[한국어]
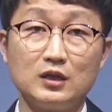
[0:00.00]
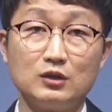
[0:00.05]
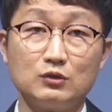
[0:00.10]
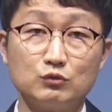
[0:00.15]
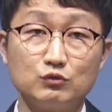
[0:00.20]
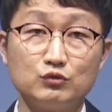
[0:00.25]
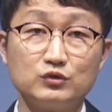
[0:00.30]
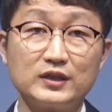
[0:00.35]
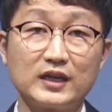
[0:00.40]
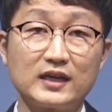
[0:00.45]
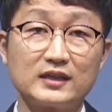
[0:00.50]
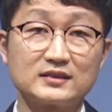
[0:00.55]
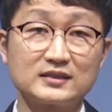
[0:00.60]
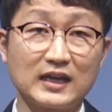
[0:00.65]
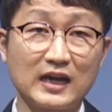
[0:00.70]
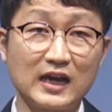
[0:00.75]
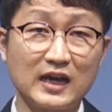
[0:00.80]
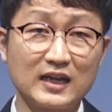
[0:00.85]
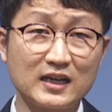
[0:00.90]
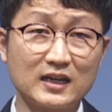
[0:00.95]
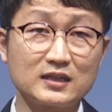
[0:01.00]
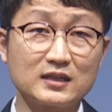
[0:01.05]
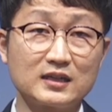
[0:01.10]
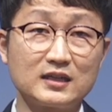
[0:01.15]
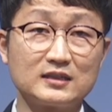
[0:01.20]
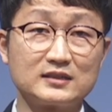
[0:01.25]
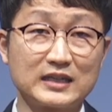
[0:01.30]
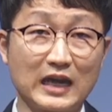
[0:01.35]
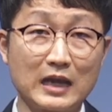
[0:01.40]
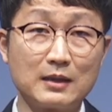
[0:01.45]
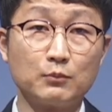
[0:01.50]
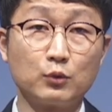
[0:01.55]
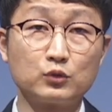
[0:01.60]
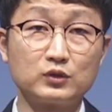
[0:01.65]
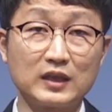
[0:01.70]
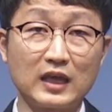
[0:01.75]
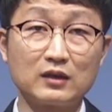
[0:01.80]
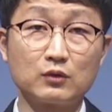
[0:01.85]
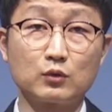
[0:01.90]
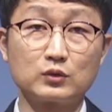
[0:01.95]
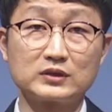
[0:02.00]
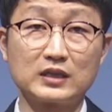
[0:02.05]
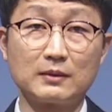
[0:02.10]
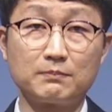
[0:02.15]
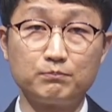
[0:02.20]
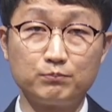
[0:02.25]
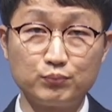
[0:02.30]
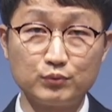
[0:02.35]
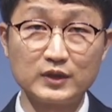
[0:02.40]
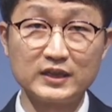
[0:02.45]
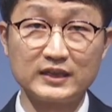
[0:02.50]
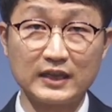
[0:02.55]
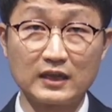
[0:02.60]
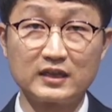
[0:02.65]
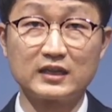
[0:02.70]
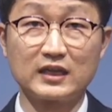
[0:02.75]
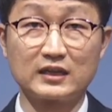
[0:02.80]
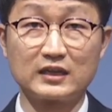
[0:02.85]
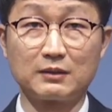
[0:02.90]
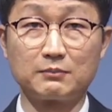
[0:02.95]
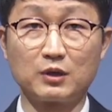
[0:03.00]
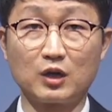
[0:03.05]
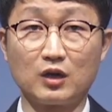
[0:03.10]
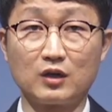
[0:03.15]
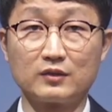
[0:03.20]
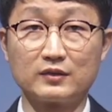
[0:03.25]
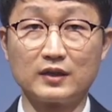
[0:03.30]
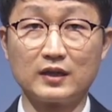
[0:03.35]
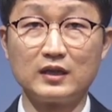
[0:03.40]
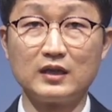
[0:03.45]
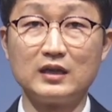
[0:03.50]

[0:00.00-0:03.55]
우리의 사랑이 잘못된 곳에 뿌리 내리게 되면